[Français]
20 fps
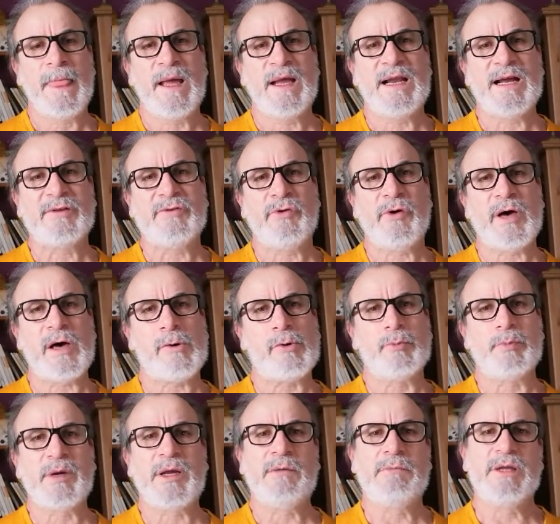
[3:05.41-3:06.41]
Et l'acteur a
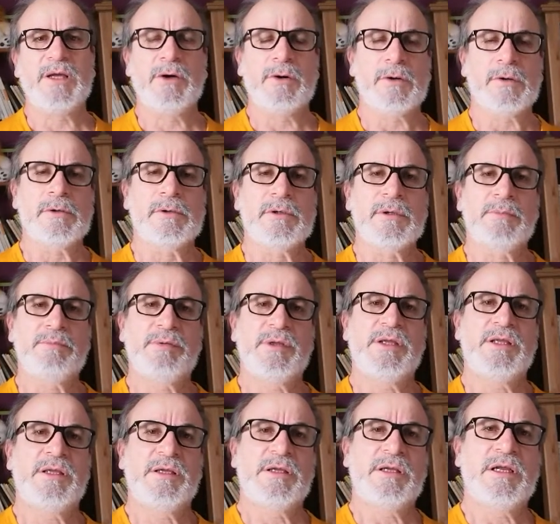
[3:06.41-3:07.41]
repris le micro et
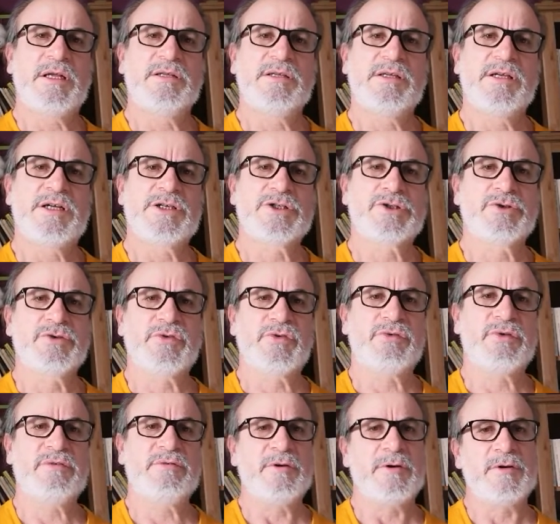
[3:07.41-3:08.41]
puis il a dit la chose
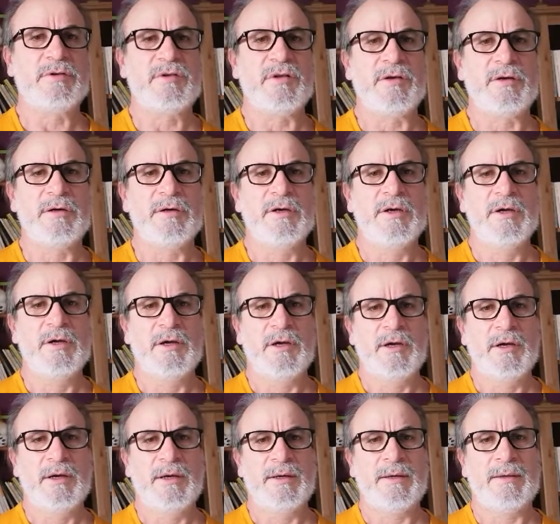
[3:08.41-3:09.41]
suivante.
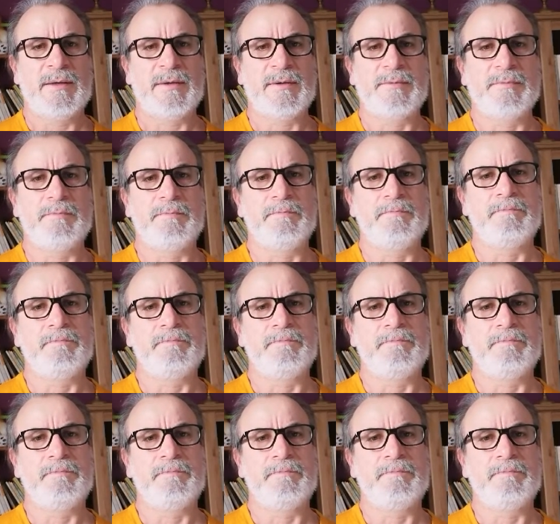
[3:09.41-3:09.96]
Euh,